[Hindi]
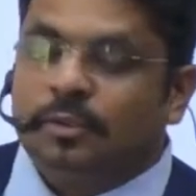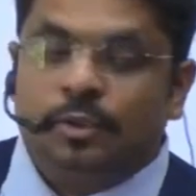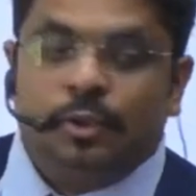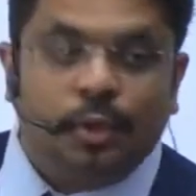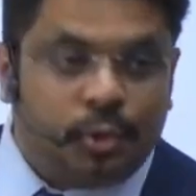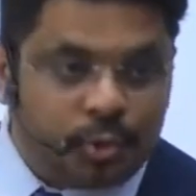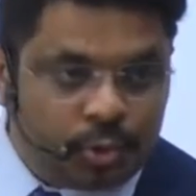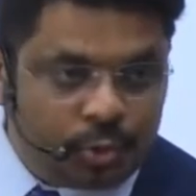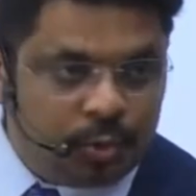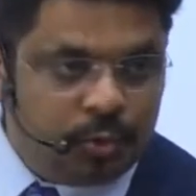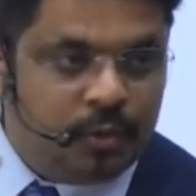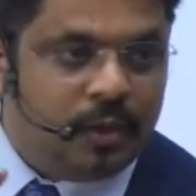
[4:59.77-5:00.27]

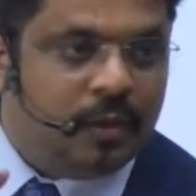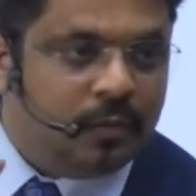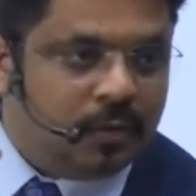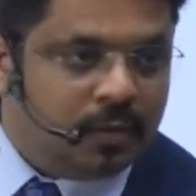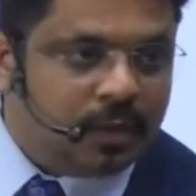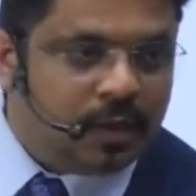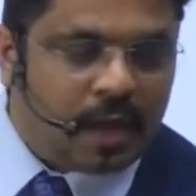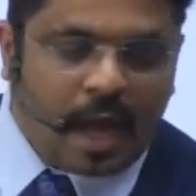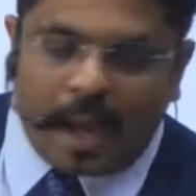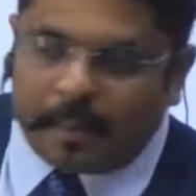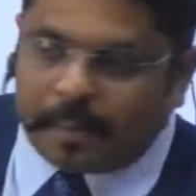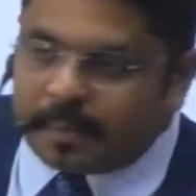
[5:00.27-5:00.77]
जो ट्रू है
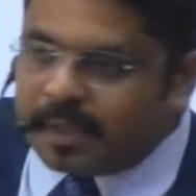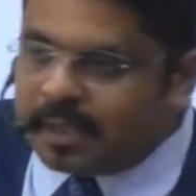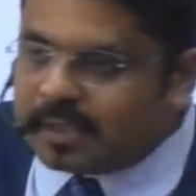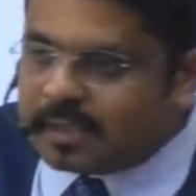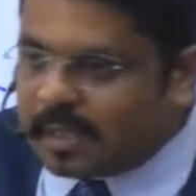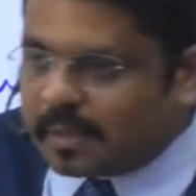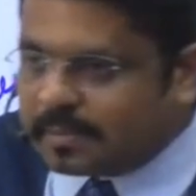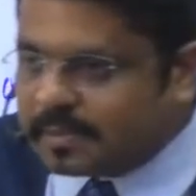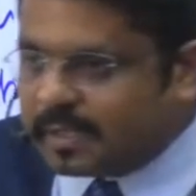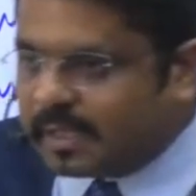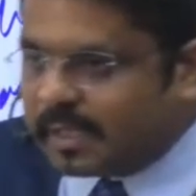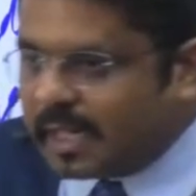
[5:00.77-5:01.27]
वो आपके
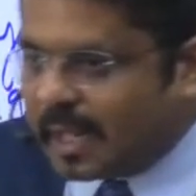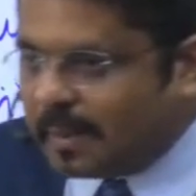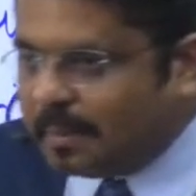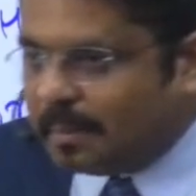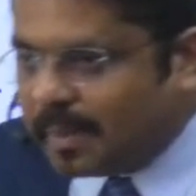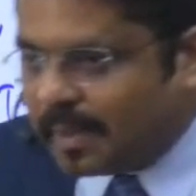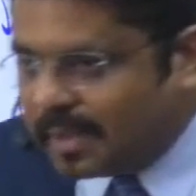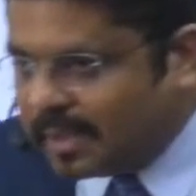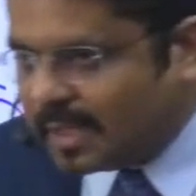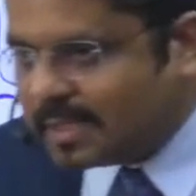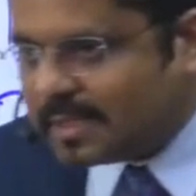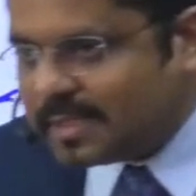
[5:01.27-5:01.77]
हिसाब से
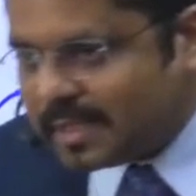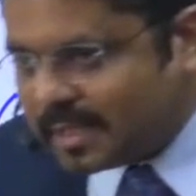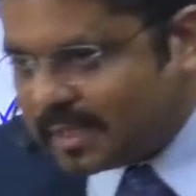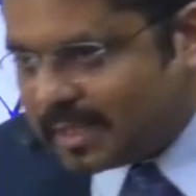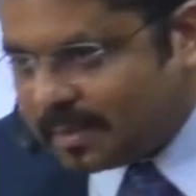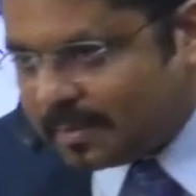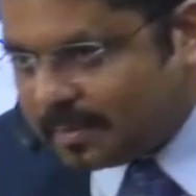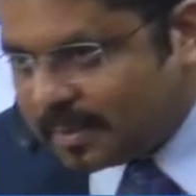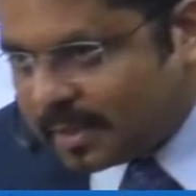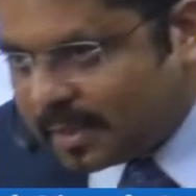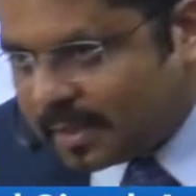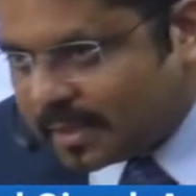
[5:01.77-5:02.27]
डैम बनना चाहिए कि
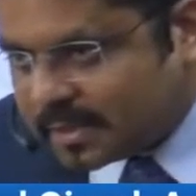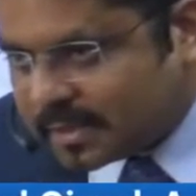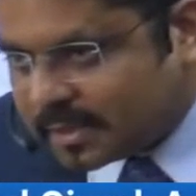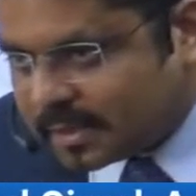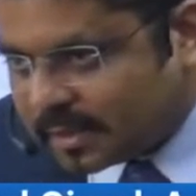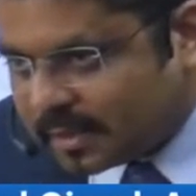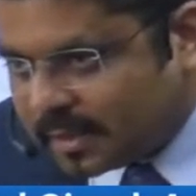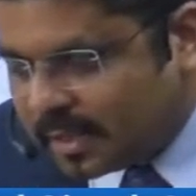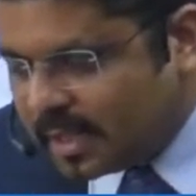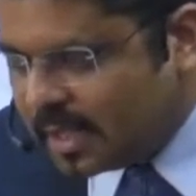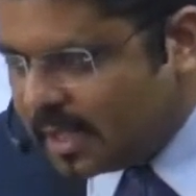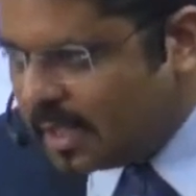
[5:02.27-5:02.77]
नहीं बनना
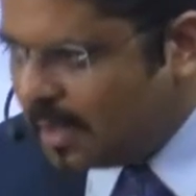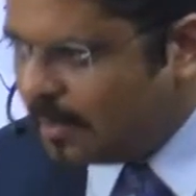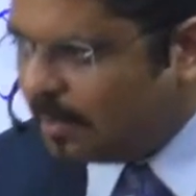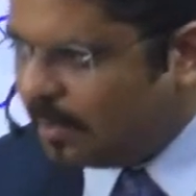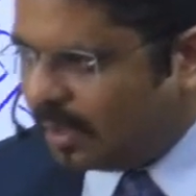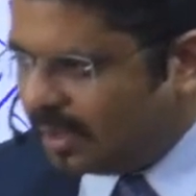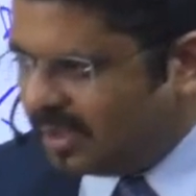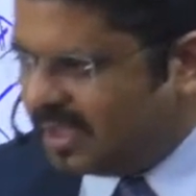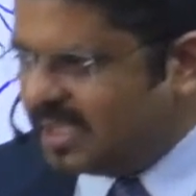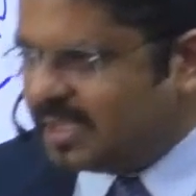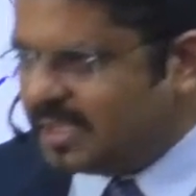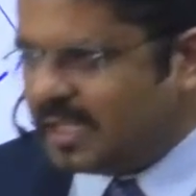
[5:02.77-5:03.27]
चाहिए
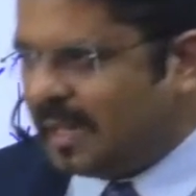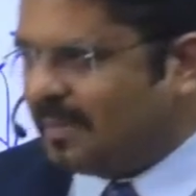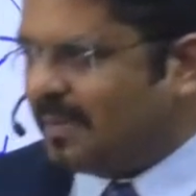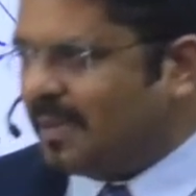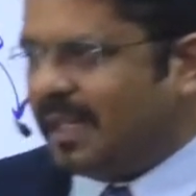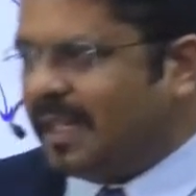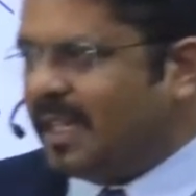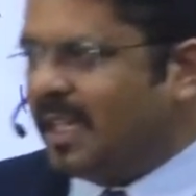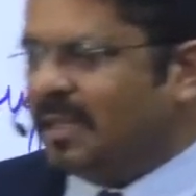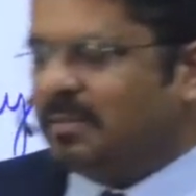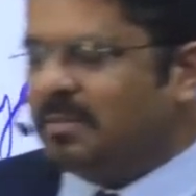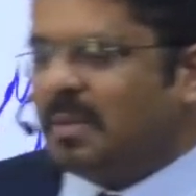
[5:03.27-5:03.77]
बहुत दिन से
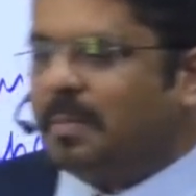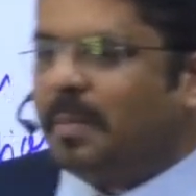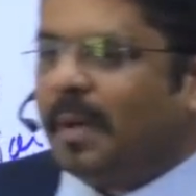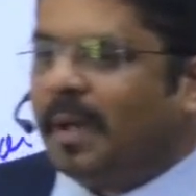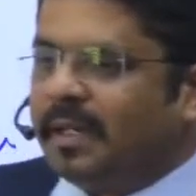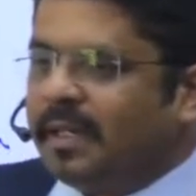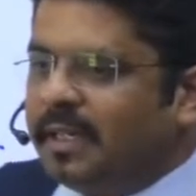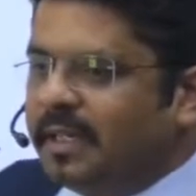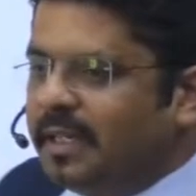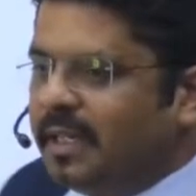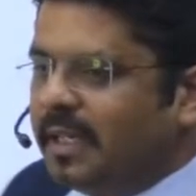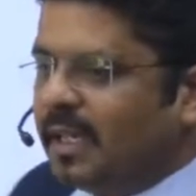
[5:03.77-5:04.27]
आपके खेत में पानी